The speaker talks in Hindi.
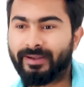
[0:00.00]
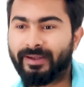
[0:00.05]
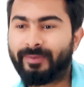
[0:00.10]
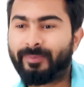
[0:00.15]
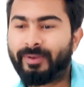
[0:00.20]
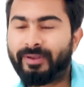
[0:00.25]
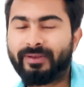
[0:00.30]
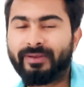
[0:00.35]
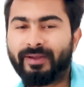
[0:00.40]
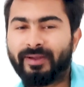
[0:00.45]

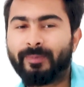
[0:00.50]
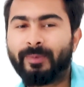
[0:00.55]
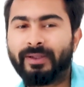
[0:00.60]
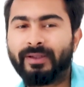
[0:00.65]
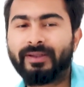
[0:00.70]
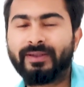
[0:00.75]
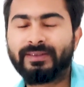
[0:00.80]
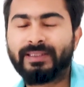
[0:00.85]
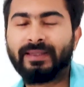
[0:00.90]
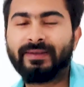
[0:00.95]
हर बार हर
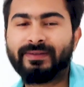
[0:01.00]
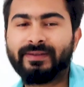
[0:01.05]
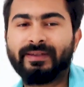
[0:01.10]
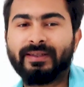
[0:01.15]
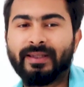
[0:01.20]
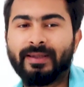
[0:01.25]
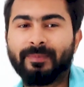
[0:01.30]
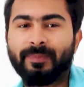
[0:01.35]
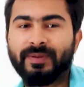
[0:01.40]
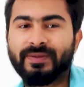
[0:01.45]
बार का यही
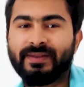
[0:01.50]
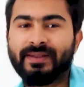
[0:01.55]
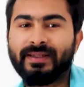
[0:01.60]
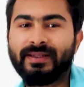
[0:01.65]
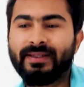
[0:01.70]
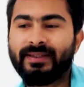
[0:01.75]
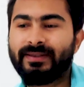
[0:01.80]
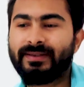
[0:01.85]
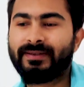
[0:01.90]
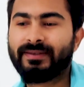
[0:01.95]
सीन है
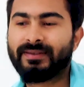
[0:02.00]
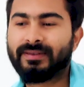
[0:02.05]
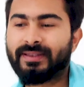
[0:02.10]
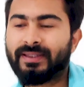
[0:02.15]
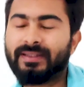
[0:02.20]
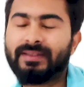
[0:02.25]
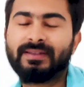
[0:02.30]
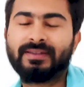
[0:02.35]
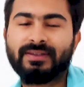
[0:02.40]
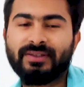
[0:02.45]
पिछले
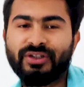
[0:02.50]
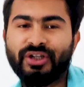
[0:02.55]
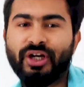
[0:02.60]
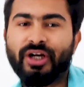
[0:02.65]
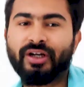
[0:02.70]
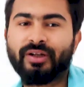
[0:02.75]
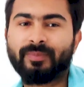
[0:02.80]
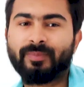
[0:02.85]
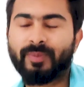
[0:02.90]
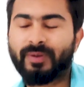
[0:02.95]
तीन
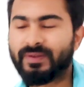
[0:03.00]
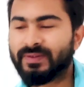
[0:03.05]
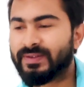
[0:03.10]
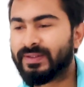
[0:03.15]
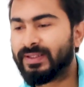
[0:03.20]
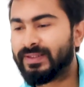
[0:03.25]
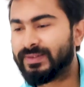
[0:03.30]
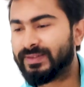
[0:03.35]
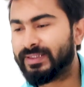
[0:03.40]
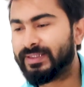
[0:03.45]
चार पाँच
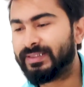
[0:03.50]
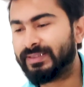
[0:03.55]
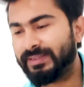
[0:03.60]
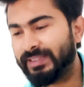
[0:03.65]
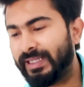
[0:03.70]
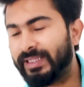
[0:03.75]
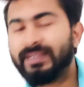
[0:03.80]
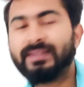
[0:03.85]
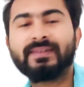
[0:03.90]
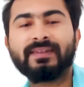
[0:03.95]
साल से
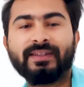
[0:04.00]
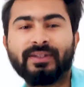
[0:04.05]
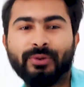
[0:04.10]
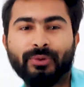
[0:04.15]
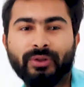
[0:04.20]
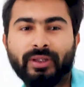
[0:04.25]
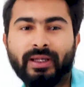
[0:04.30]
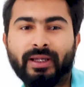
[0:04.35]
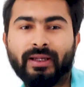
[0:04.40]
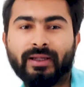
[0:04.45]
यही सीन
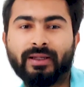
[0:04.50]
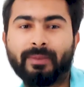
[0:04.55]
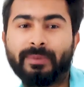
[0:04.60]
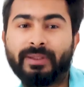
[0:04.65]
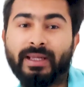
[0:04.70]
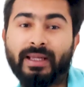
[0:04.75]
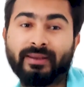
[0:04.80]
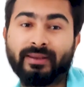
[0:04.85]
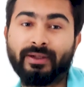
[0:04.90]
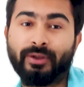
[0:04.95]
होता है
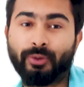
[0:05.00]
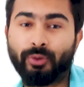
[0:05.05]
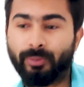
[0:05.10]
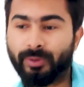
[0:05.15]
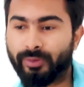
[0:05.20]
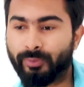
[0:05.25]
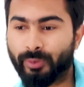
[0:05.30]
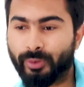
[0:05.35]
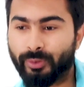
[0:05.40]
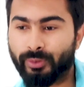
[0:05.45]
कभी एथलेटिको
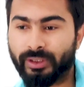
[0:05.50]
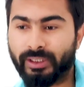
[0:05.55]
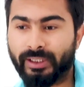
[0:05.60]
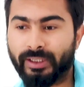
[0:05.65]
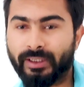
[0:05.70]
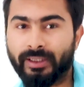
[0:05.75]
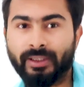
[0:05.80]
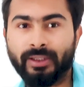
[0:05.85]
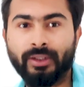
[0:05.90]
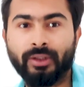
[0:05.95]
मेडविड होती
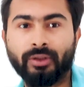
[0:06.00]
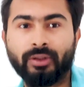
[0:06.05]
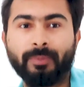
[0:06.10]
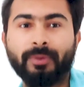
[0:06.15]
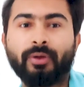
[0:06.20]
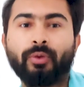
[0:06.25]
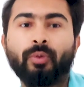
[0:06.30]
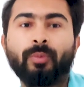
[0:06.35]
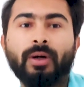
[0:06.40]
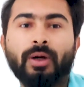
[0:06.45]
है तो
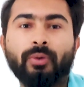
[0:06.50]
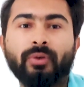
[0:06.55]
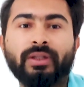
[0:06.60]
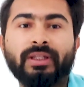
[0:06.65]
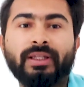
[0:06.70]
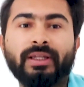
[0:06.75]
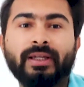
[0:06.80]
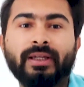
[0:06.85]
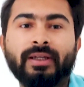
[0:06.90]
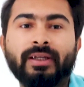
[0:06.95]
कभी रोमा
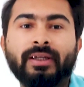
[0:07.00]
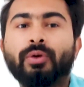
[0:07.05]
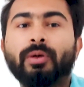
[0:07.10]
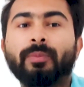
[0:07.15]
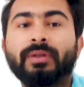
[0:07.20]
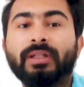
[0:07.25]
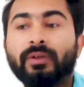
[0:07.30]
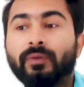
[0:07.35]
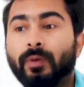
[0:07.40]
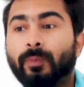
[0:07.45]
होती है तो
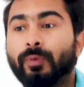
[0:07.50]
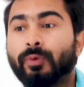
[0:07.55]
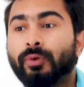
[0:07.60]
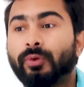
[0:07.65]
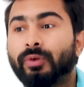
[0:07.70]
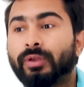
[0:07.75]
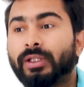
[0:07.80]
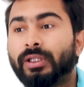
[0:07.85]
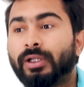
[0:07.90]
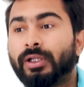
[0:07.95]
कभी लिवरपूल
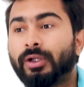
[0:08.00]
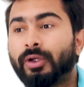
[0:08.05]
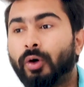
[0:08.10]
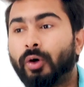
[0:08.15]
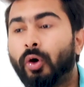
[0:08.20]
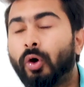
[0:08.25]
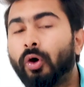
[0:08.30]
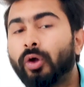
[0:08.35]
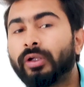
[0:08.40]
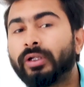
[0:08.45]
होती है
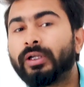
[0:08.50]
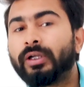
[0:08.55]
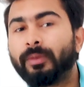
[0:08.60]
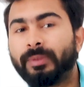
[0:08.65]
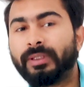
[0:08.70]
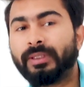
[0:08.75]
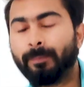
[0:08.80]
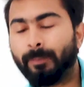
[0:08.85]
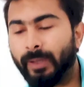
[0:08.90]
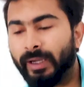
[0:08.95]
और
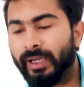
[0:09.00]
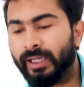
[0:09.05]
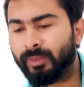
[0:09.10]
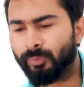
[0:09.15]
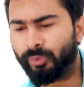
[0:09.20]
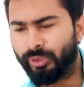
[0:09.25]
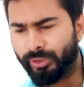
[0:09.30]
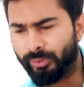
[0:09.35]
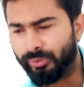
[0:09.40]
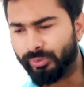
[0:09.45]
कभी
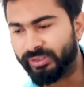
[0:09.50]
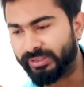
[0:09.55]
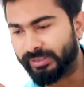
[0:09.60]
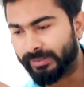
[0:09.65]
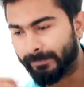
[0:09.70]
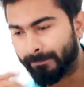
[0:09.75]
बान होती